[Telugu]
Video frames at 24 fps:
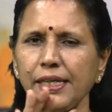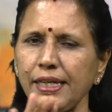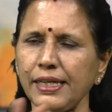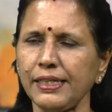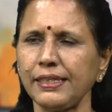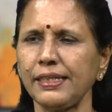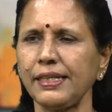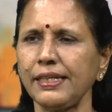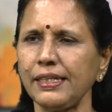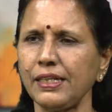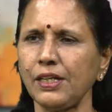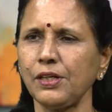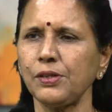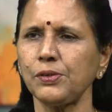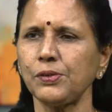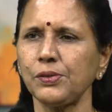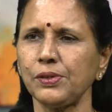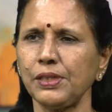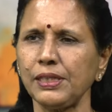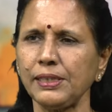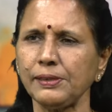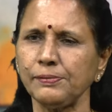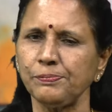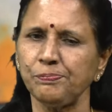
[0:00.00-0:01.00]
ఏదైనా
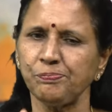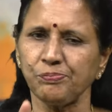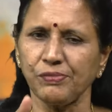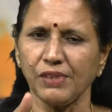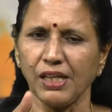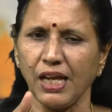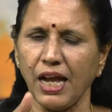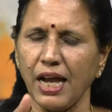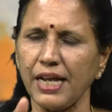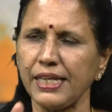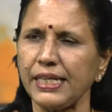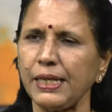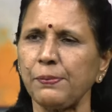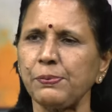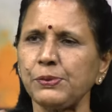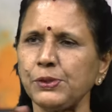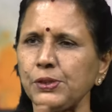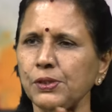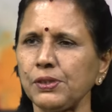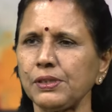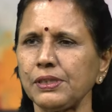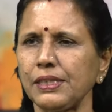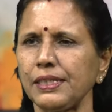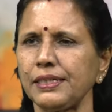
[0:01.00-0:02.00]
కూడా ఆ
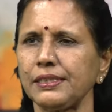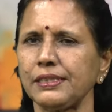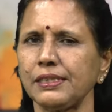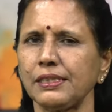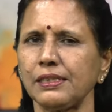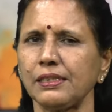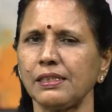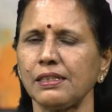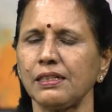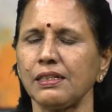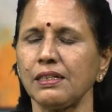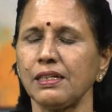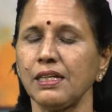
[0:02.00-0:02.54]
ఎపిసోడ్ నడిచింది